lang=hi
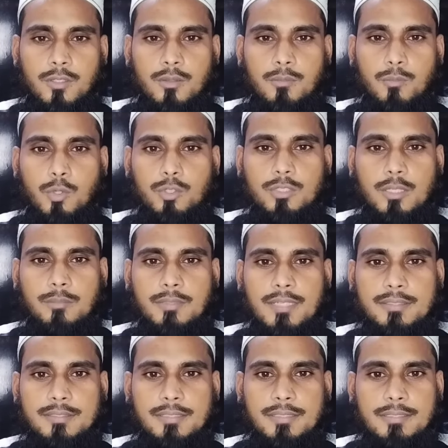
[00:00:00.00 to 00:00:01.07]
मोहतरम
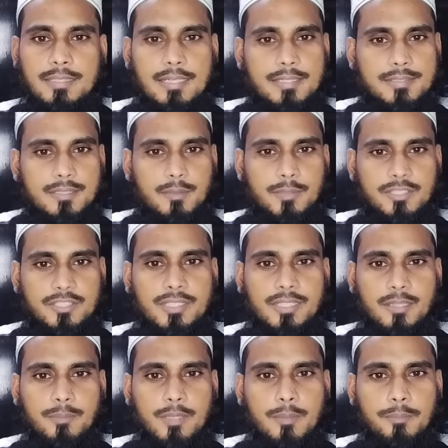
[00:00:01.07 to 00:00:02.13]
नाजीन आज के मसले में
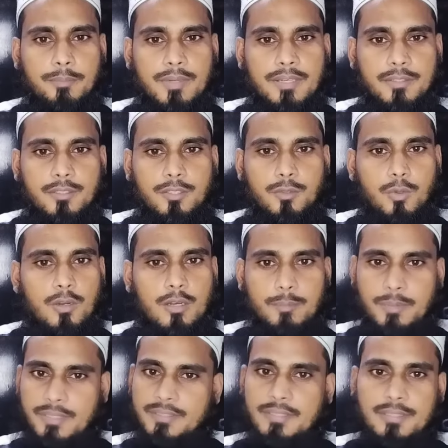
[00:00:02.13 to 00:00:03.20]
हम पाकी और
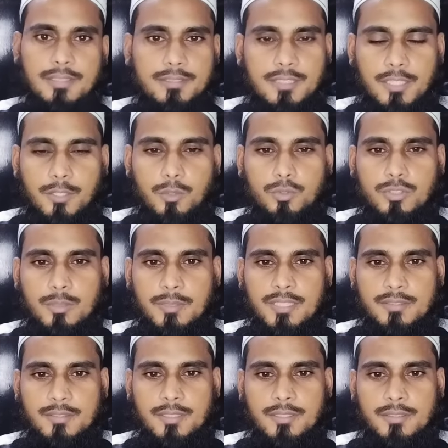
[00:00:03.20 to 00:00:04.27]
नापाकी के ताल्लुक से बात
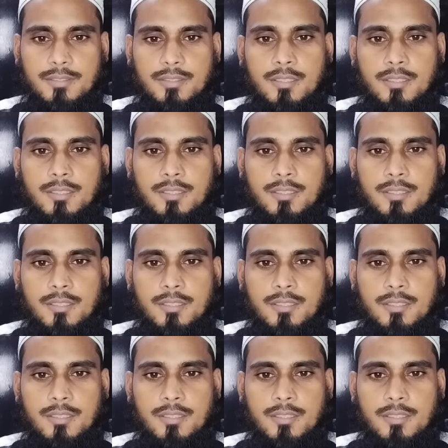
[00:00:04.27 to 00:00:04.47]
करेंगे